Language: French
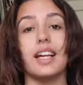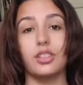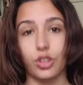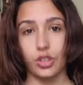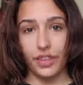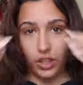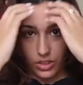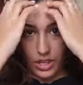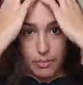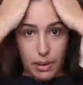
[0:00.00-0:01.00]
et ce que je fais
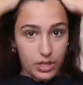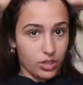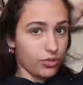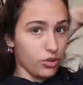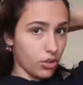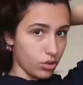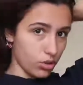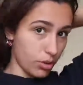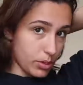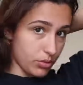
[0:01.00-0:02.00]
quand j'aime pas mes cheveux, quand
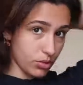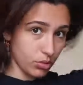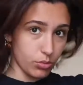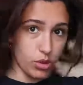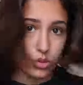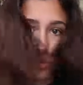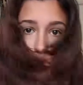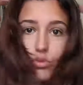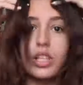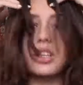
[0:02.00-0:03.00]
genre mes cheveux ils sont moches
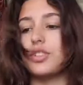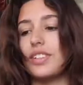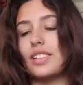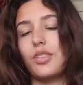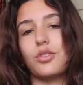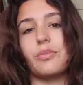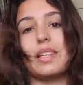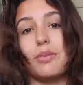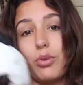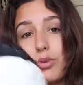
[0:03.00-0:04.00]
aujourd'hui, ce que je fais c'est que je
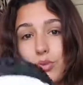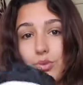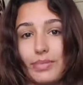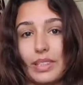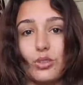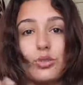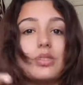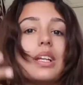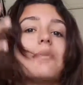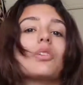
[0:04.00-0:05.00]
mets des bandeaux. Parce que du
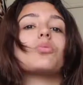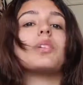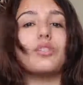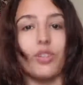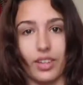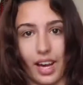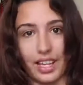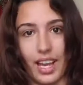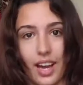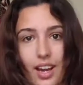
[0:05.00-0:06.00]
coup ça met tous mes cheveux en
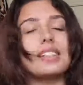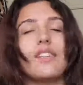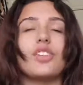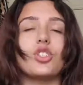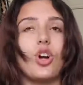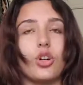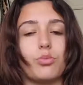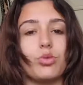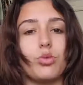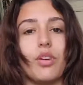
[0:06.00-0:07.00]
arrière et ça fait genre je
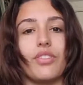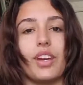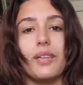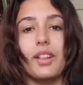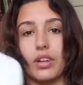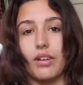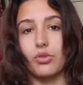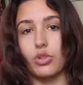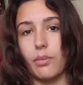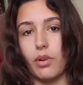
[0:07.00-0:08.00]
me suis coiffée. Donc là vu
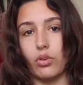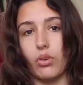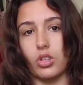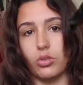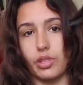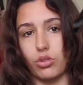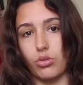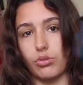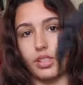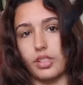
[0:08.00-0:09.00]
que je suis habillée en noir, je vais mettre
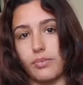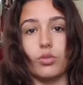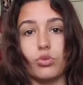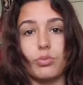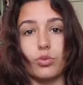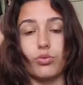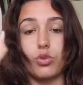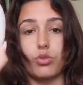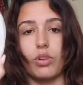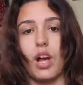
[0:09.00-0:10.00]
celui-ci. Sinon je mets
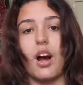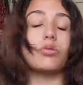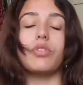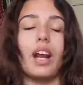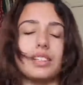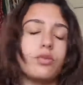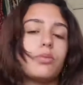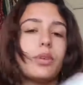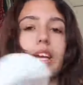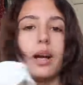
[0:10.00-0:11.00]
souvent celui-là. donc voilà, si vous
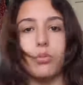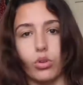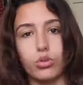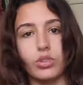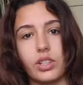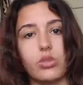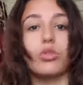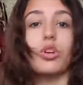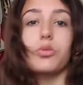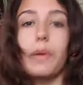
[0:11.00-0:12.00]
me voyez qu'un bandeau, c'est que
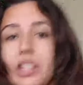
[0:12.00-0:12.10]
euh, je